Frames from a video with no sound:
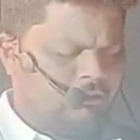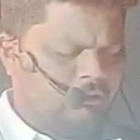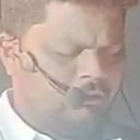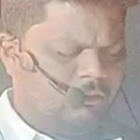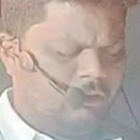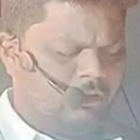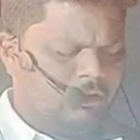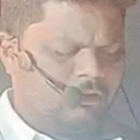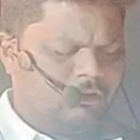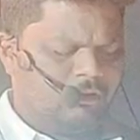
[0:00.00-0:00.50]

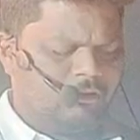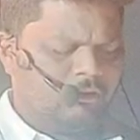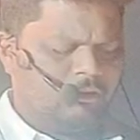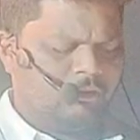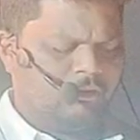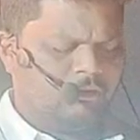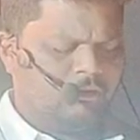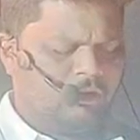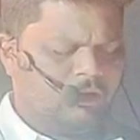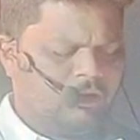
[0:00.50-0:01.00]
మీ
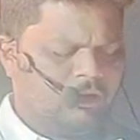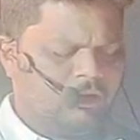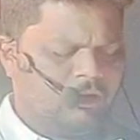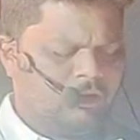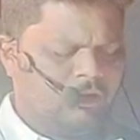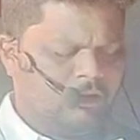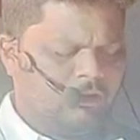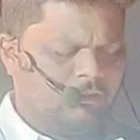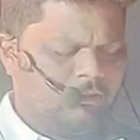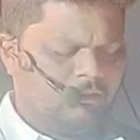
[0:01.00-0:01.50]
కృప
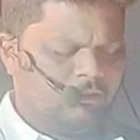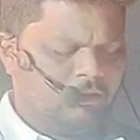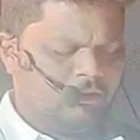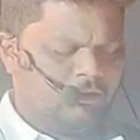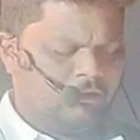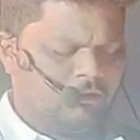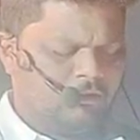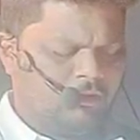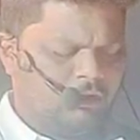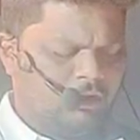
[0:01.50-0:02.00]
ద్వారా
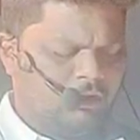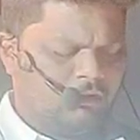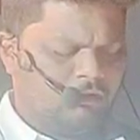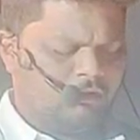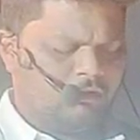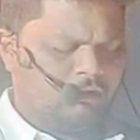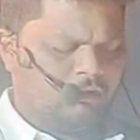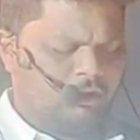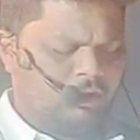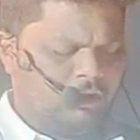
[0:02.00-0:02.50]
మాకు
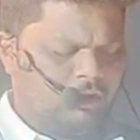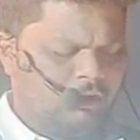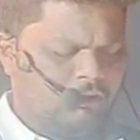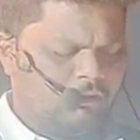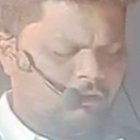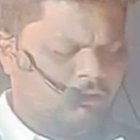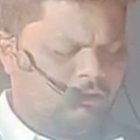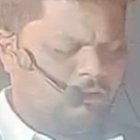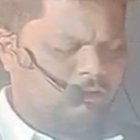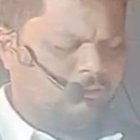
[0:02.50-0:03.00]

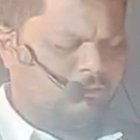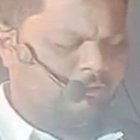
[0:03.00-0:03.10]
ఆరోగ్యాలను